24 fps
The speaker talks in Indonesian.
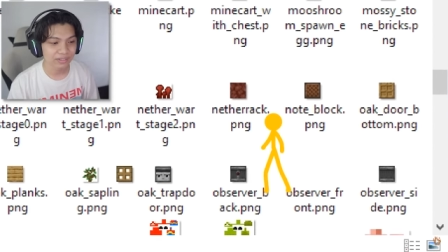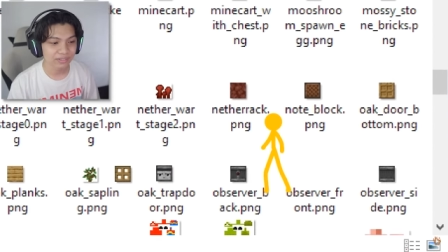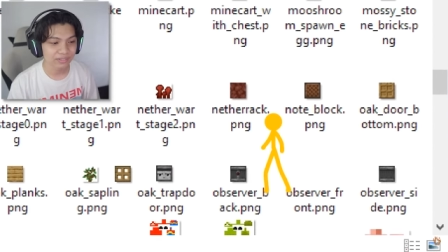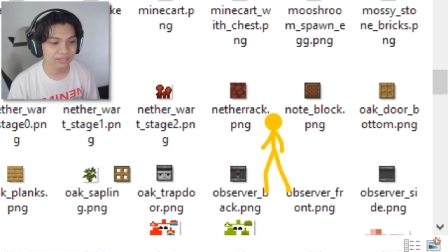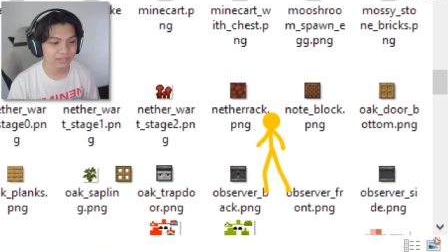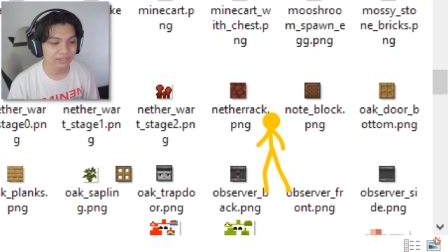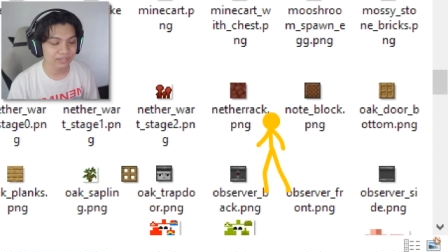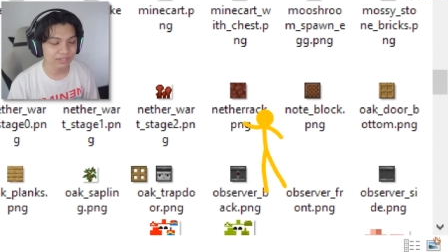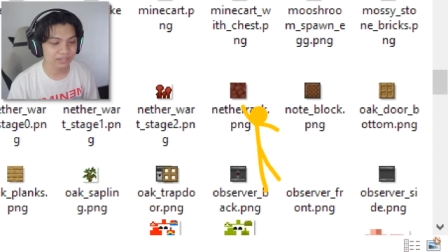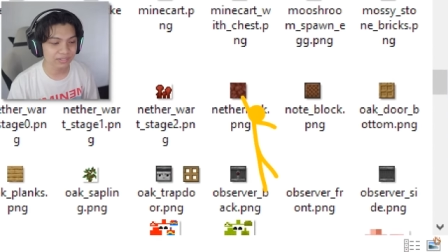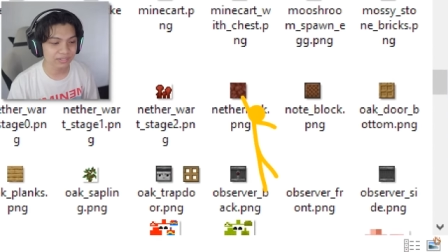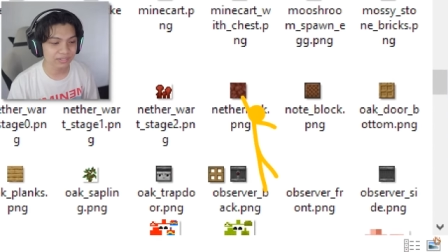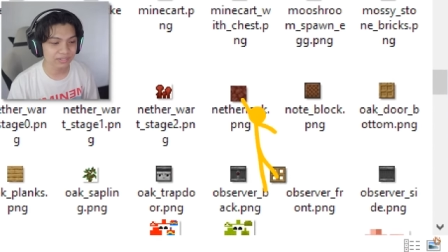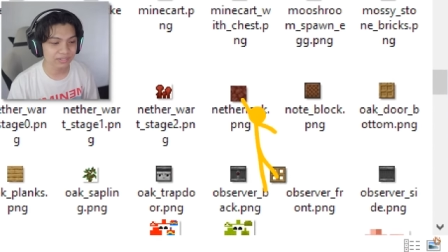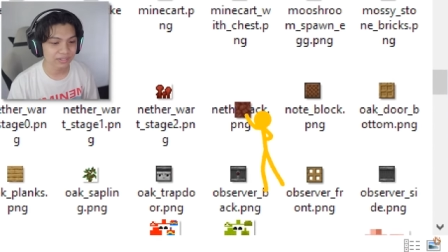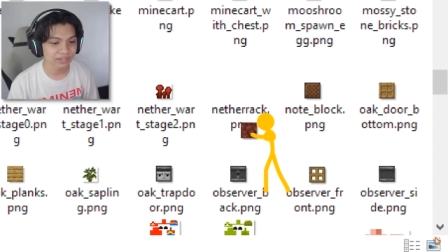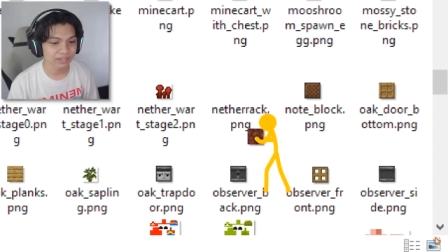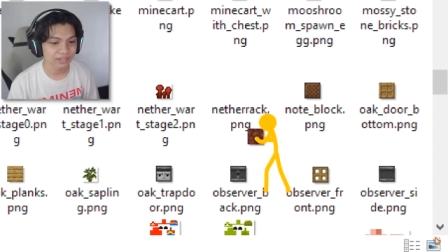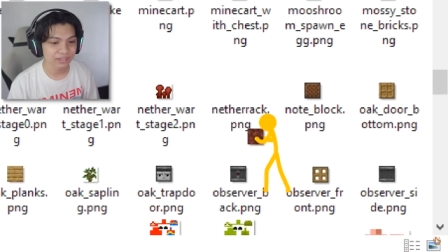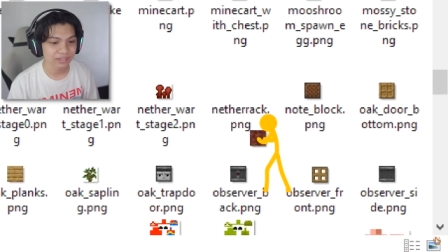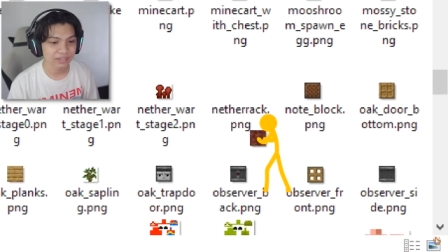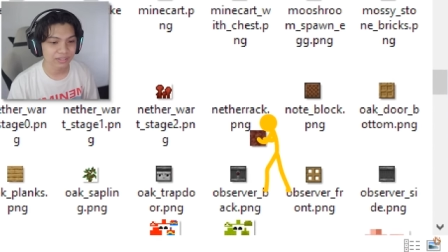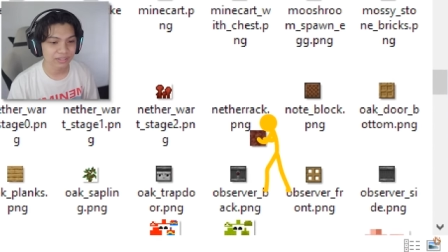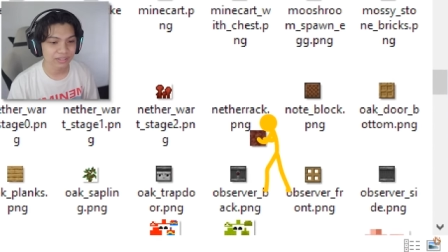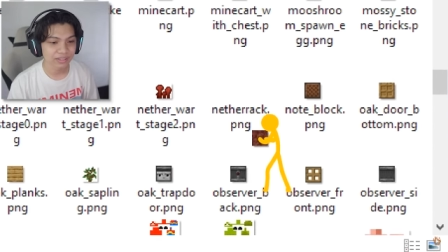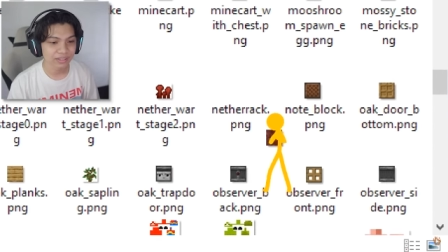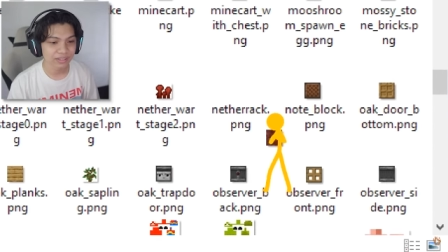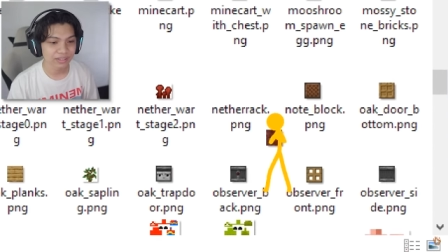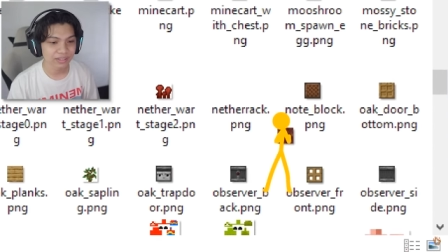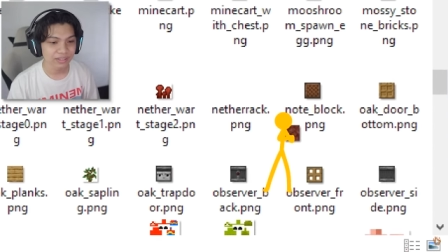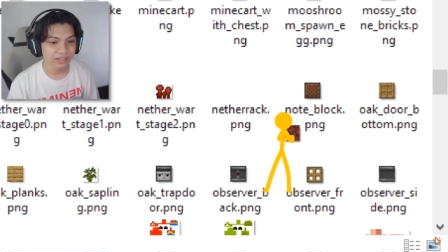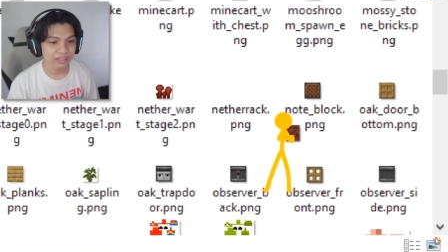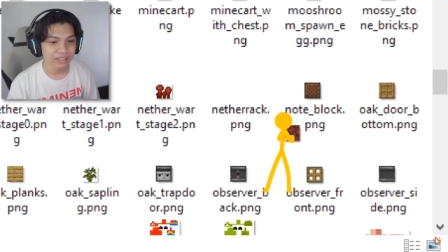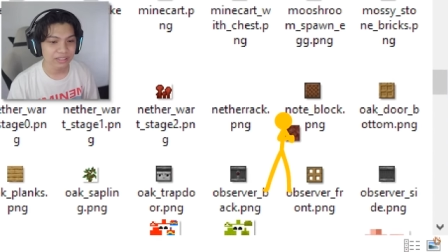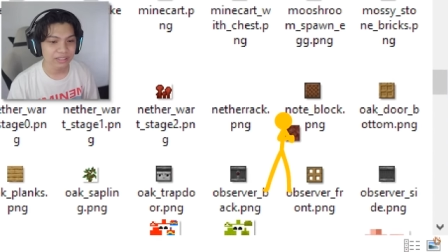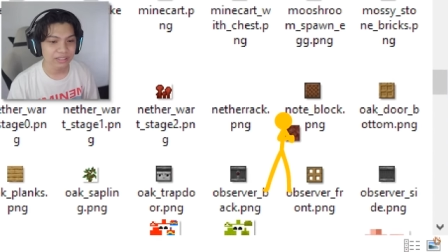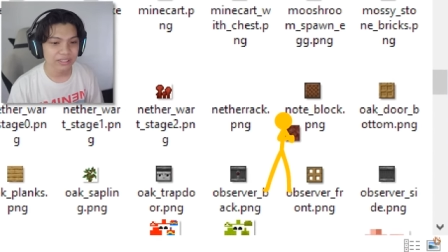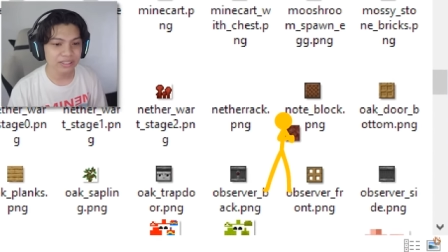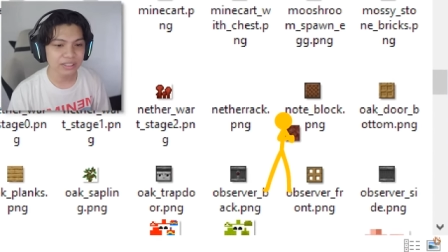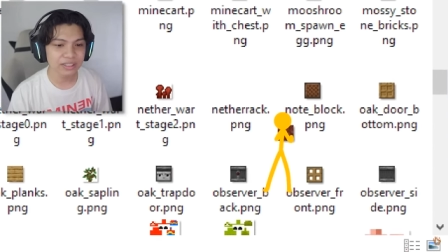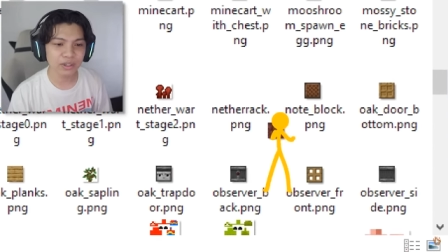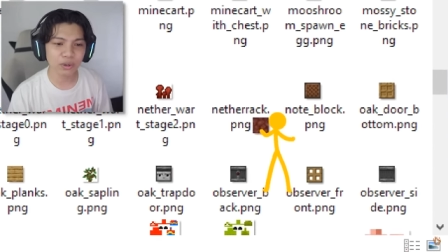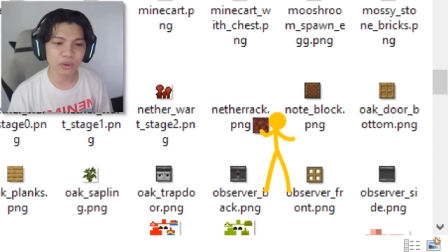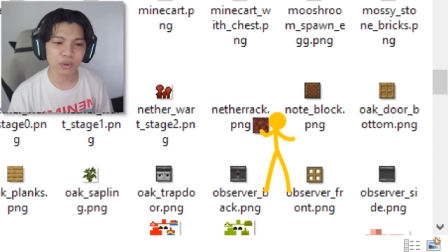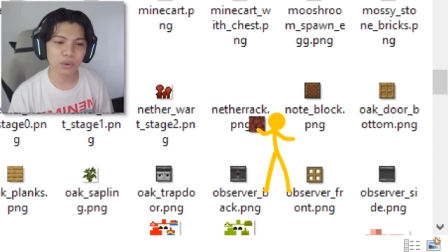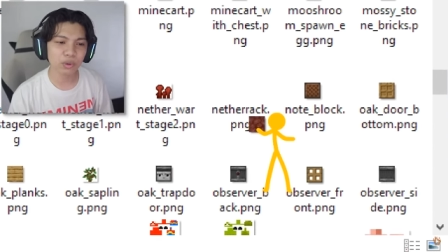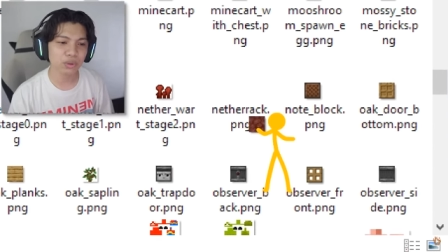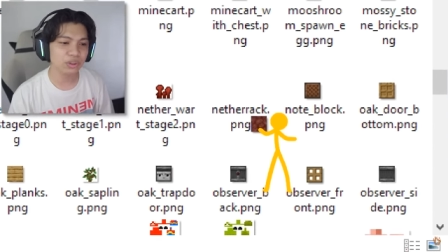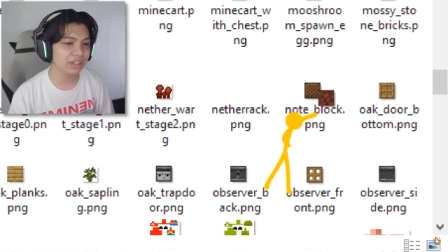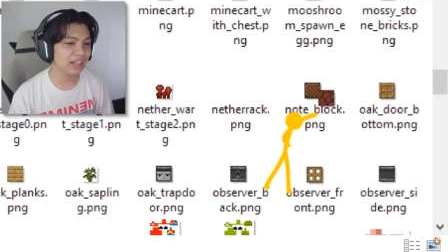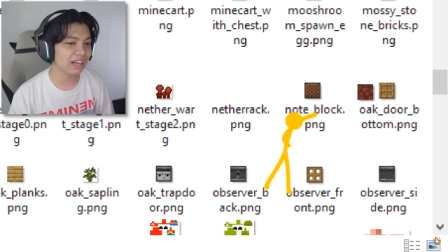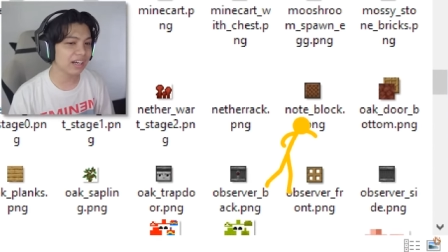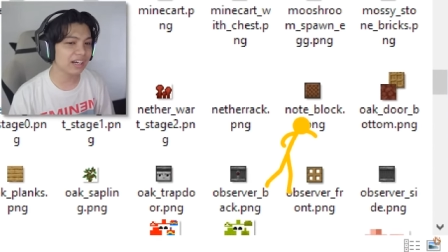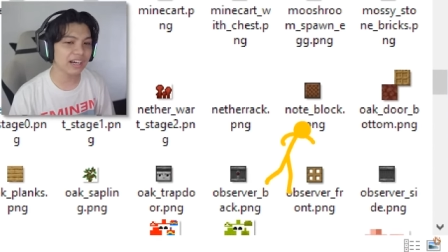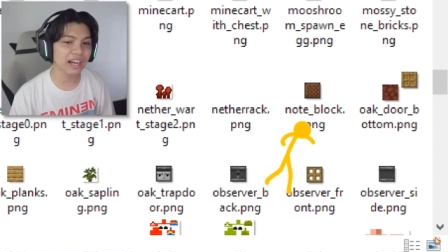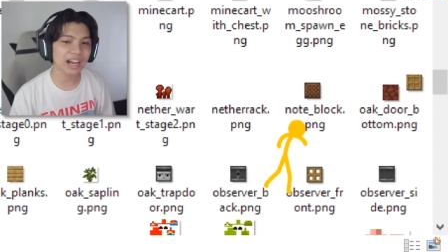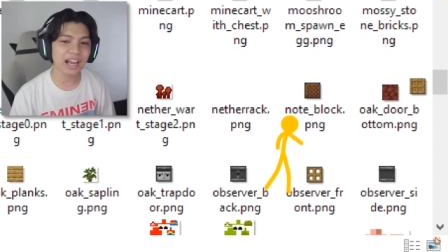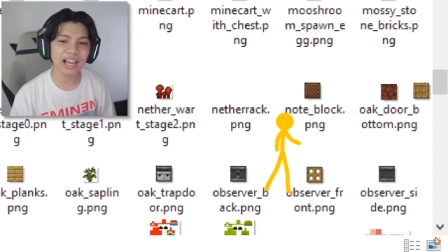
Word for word: Hmm. Di otak